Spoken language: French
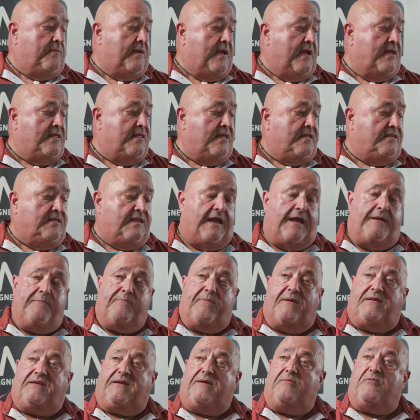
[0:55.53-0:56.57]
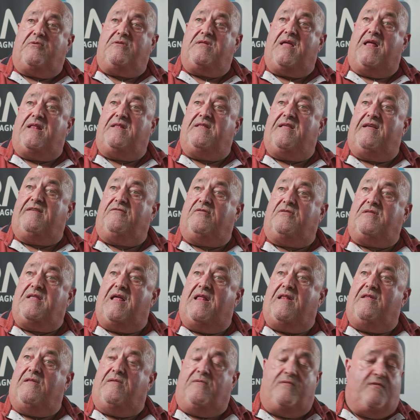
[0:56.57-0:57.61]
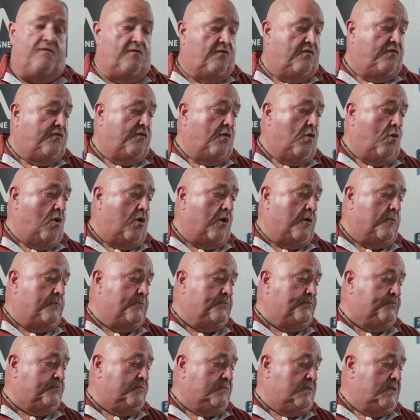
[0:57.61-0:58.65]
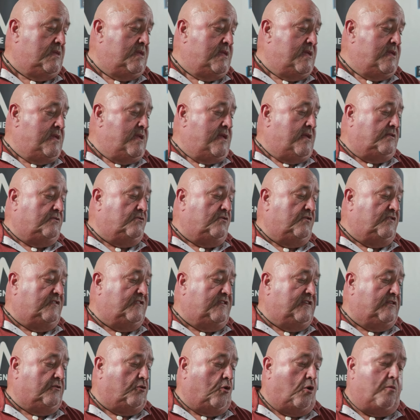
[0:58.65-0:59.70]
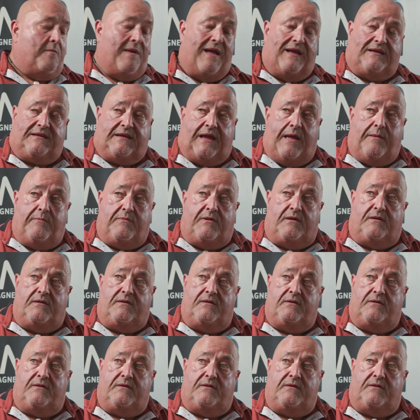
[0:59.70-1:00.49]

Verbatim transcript: un intérêt patrimonial national fort, de sites remarquables,